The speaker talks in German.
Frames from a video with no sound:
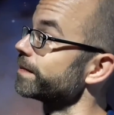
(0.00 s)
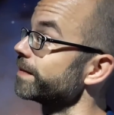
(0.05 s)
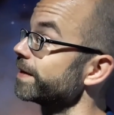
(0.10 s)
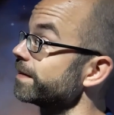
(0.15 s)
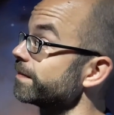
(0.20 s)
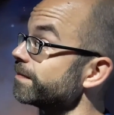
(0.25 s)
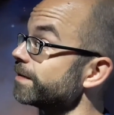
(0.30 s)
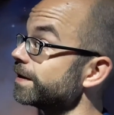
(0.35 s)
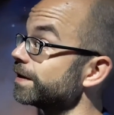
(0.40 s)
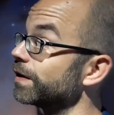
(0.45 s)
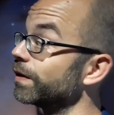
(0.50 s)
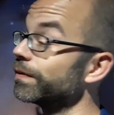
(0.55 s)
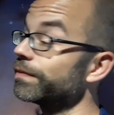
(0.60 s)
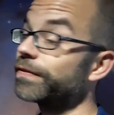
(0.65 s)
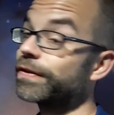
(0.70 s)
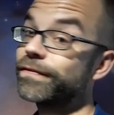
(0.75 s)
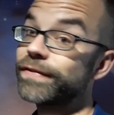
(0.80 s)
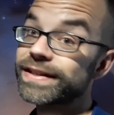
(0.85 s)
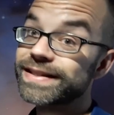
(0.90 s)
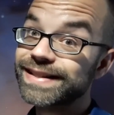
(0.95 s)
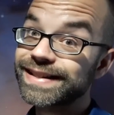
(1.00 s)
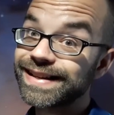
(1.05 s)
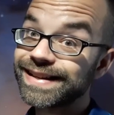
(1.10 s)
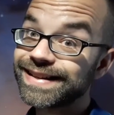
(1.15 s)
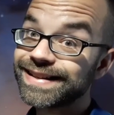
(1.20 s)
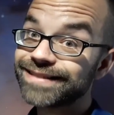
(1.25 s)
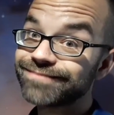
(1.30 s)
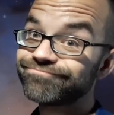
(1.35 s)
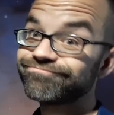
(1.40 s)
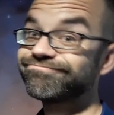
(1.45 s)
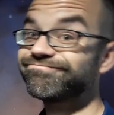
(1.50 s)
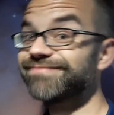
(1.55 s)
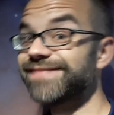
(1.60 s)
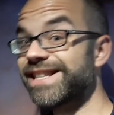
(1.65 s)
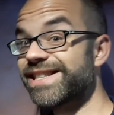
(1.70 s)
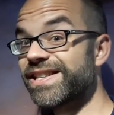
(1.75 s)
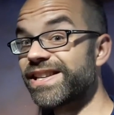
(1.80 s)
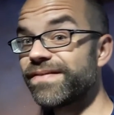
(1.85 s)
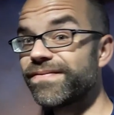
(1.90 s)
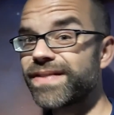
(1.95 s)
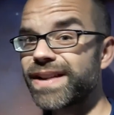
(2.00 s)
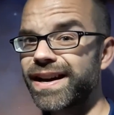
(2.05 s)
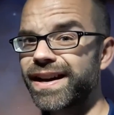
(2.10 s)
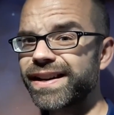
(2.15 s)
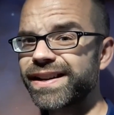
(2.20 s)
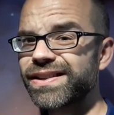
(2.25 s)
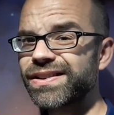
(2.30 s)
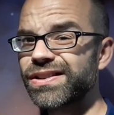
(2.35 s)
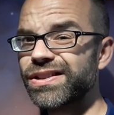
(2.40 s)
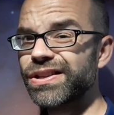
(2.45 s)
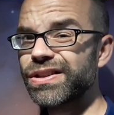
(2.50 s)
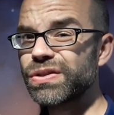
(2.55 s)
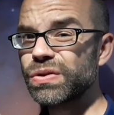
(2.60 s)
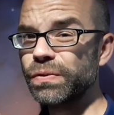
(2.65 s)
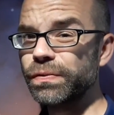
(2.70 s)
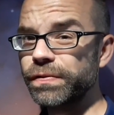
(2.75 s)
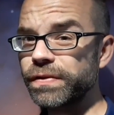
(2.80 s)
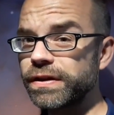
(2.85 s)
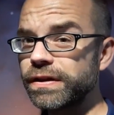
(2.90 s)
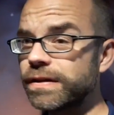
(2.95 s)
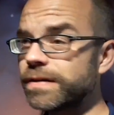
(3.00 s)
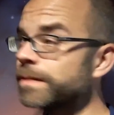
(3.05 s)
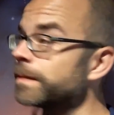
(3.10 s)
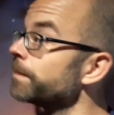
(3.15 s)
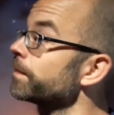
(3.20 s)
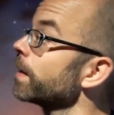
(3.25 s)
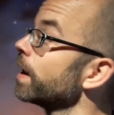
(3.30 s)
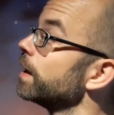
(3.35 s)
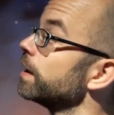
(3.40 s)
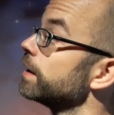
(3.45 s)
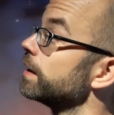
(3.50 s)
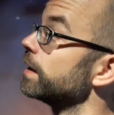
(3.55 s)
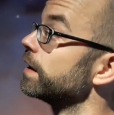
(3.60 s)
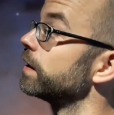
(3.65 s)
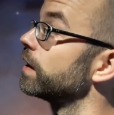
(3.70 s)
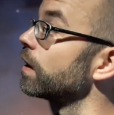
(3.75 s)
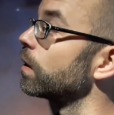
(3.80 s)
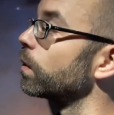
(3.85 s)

Nebel. Und wie wir sehen, sehen wir eigentlich nicht so viel. Äh, der